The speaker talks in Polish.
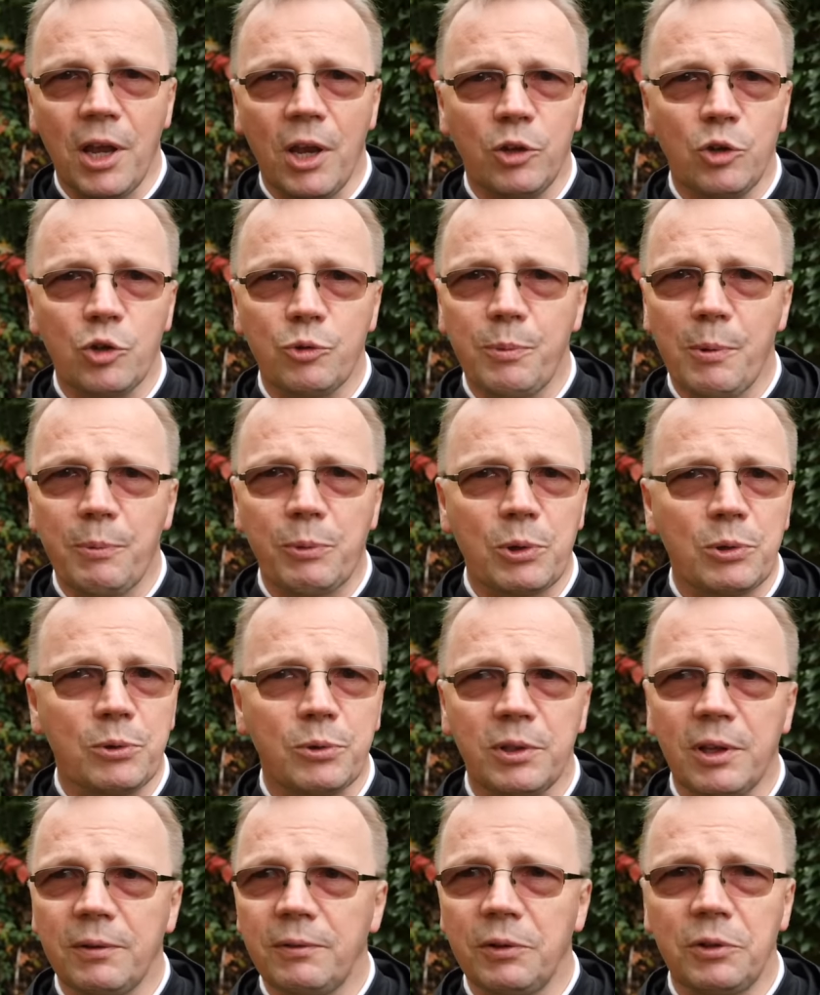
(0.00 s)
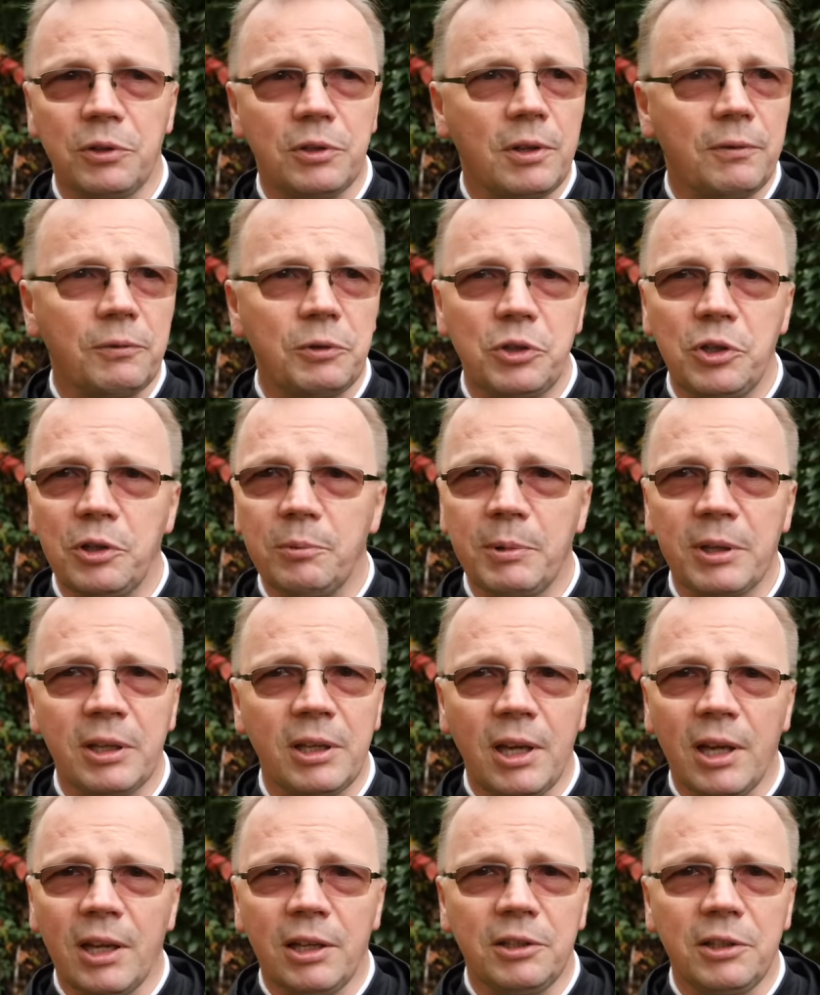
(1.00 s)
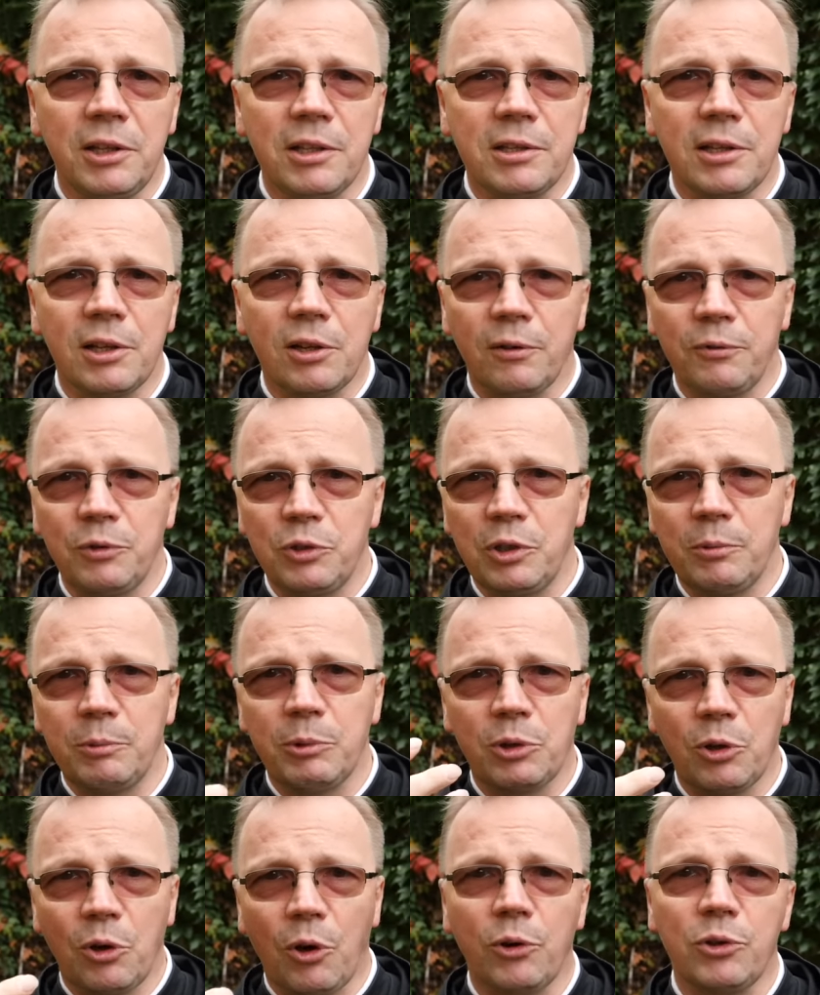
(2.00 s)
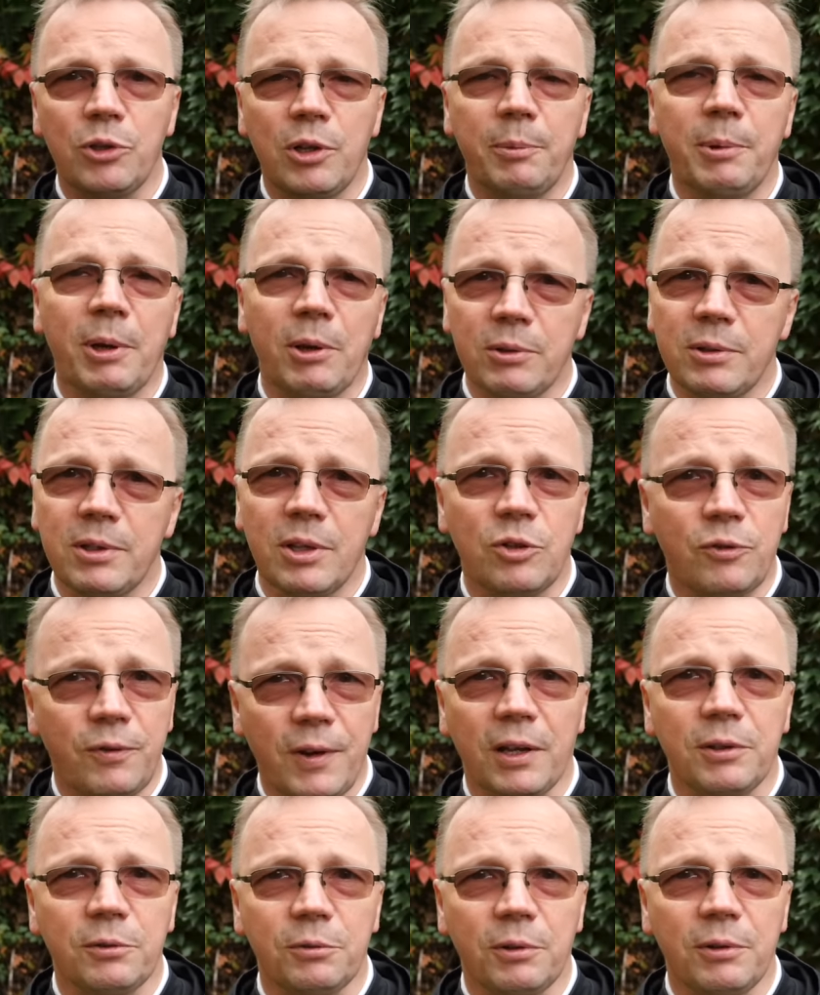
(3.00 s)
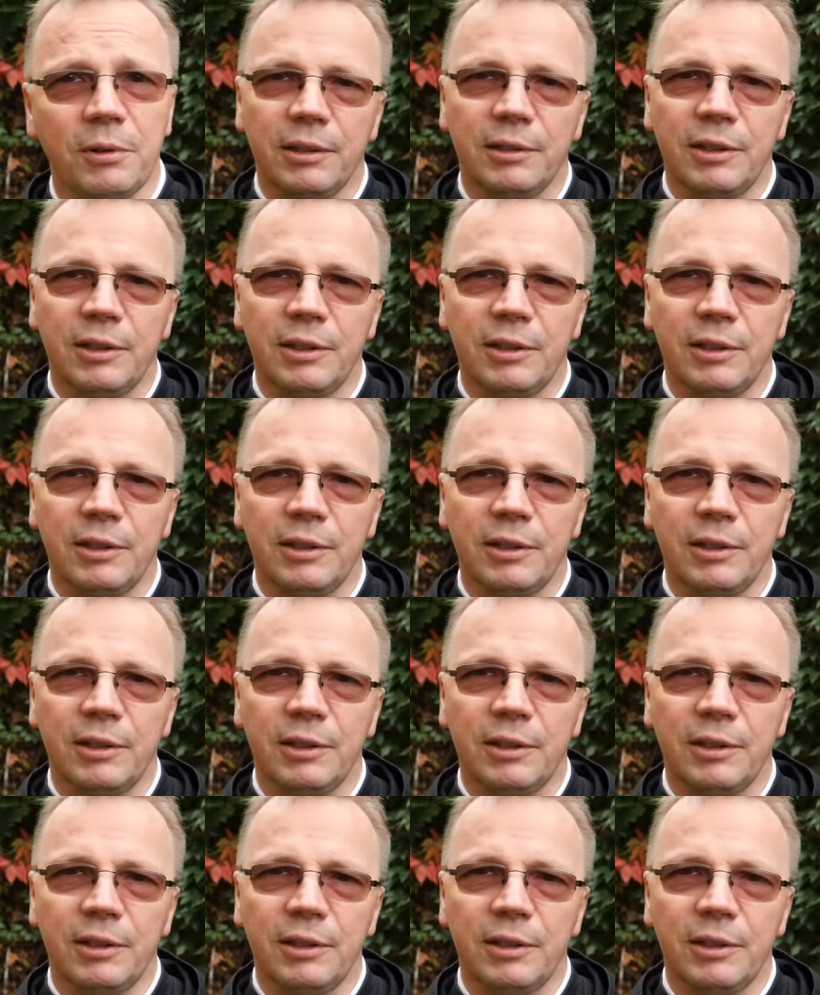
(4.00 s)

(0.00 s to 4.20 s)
Już po prostu nie, nie widzimy nic, tylko widzimy to oślepiające światło.